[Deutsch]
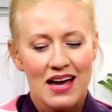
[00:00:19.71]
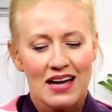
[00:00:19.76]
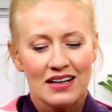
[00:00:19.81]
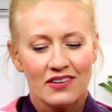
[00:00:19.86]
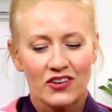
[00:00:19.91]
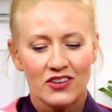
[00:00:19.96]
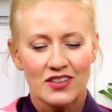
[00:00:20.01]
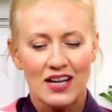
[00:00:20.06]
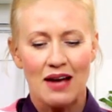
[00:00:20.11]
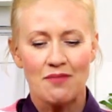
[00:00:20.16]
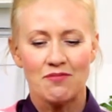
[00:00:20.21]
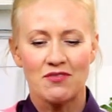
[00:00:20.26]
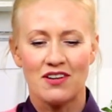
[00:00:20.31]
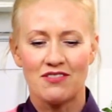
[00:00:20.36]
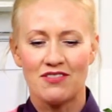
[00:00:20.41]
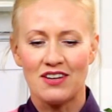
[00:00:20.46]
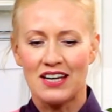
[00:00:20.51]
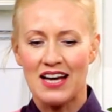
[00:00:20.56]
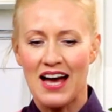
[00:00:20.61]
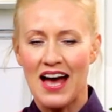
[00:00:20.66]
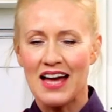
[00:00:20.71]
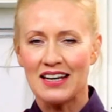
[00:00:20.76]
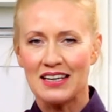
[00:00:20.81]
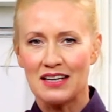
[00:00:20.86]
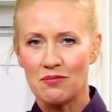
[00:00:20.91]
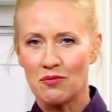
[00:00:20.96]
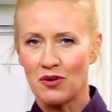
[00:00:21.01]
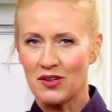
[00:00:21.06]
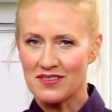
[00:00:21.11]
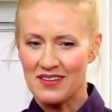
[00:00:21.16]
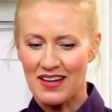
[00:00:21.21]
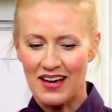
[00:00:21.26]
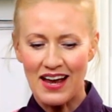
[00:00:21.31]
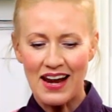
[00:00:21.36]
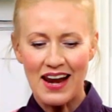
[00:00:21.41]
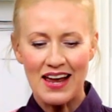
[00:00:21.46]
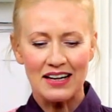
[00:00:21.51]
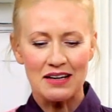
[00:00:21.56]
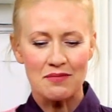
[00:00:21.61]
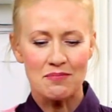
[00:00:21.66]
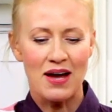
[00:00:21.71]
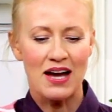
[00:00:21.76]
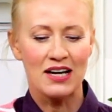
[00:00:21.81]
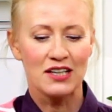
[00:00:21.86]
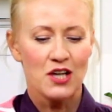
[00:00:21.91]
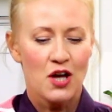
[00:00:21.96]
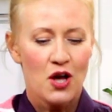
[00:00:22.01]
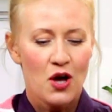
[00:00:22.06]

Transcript: Dort haben wir veganen Mozzarella gemacht